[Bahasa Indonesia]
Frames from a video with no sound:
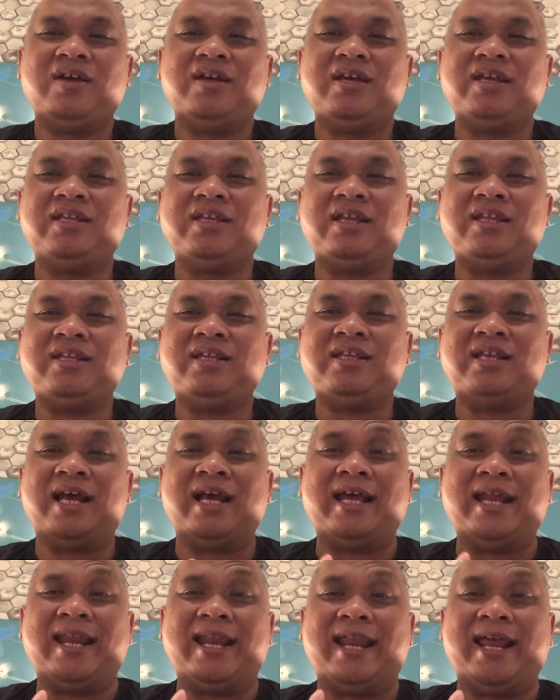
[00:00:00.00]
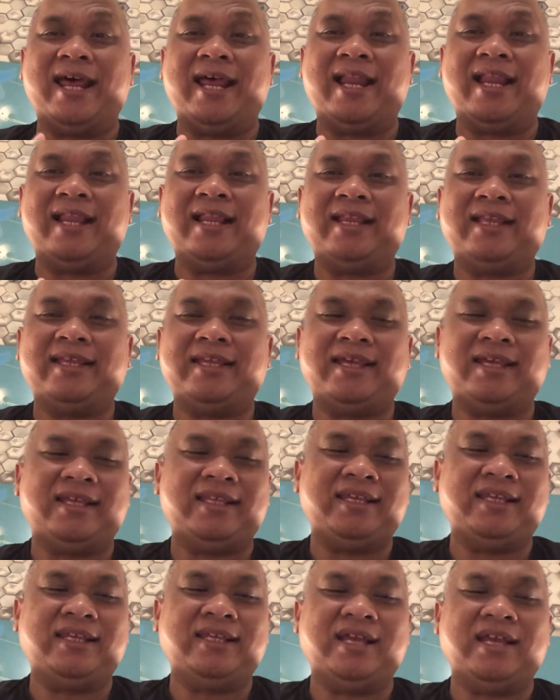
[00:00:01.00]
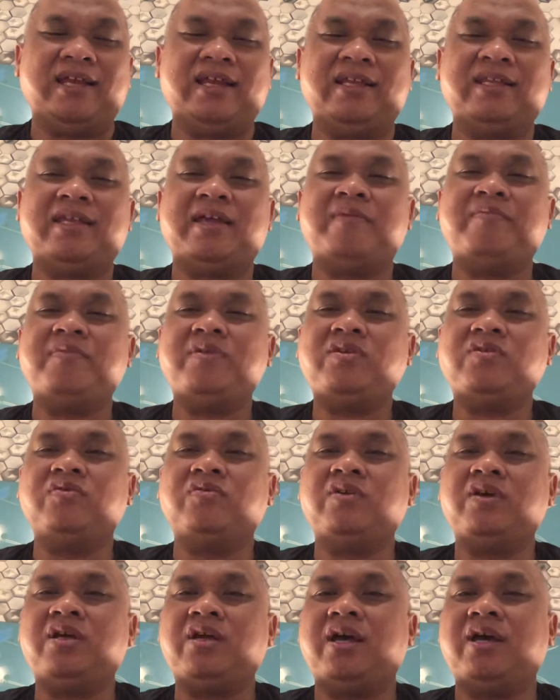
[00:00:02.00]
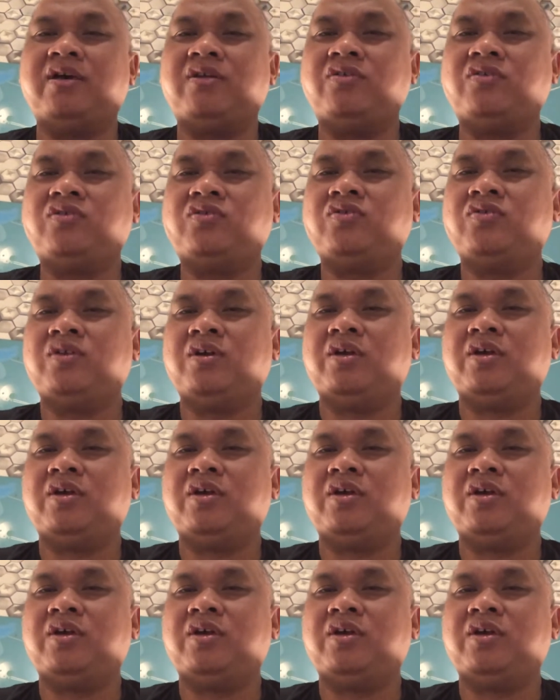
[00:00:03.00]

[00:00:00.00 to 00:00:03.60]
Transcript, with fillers: Kita tidak kenal. Nah, tidak tapi juga harus